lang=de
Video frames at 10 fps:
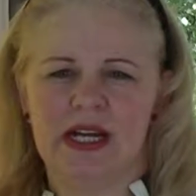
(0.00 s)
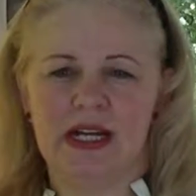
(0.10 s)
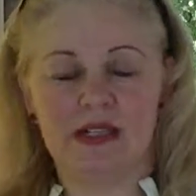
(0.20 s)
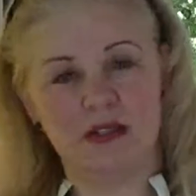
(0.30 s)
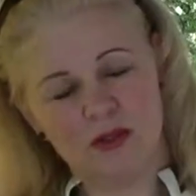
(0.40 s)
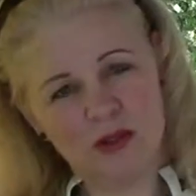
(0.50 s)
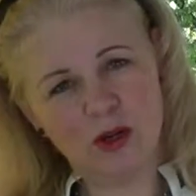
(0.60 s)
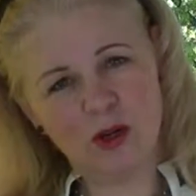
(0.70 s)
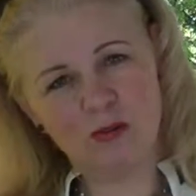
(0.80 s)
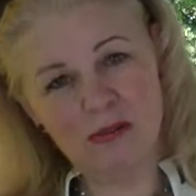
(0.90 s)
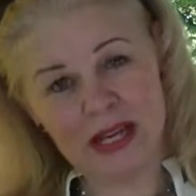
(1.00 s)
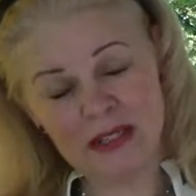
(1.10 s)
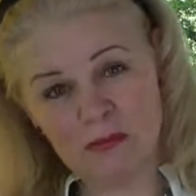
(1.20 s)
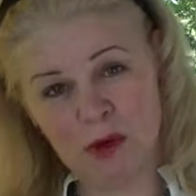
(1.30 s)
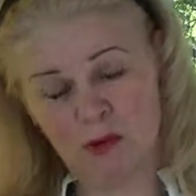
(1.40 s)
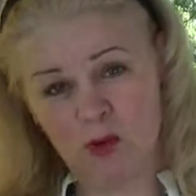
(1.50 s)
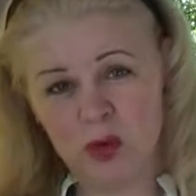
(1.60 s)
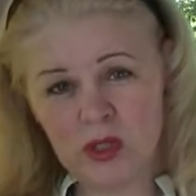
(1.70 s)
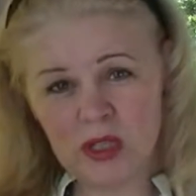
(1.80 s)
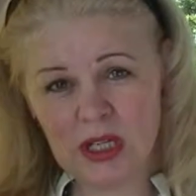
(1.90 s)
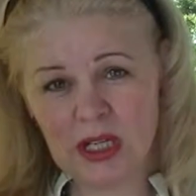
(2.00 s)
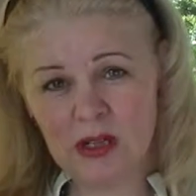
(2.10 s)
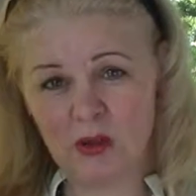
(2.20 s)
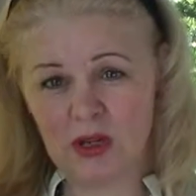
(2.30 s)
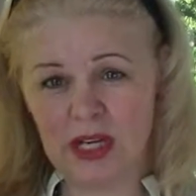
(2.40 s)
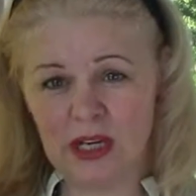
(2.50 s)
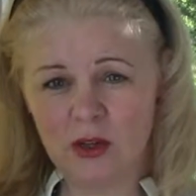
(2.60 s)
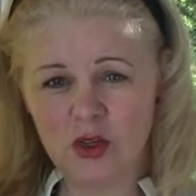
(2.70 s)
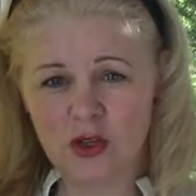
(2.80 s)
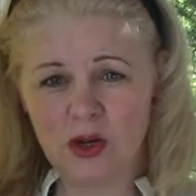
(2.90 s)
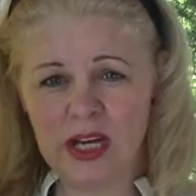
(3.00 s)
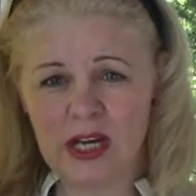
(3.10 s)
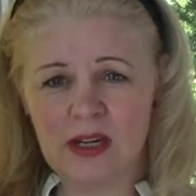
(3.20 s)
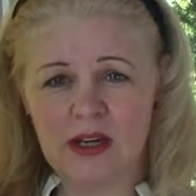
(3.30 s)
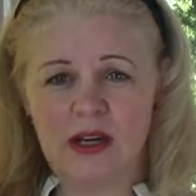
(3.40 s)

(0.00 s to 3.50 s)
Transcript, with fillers: Lassen Sie uns doch gemeinsam auf Kurs gehen und gegensteuern,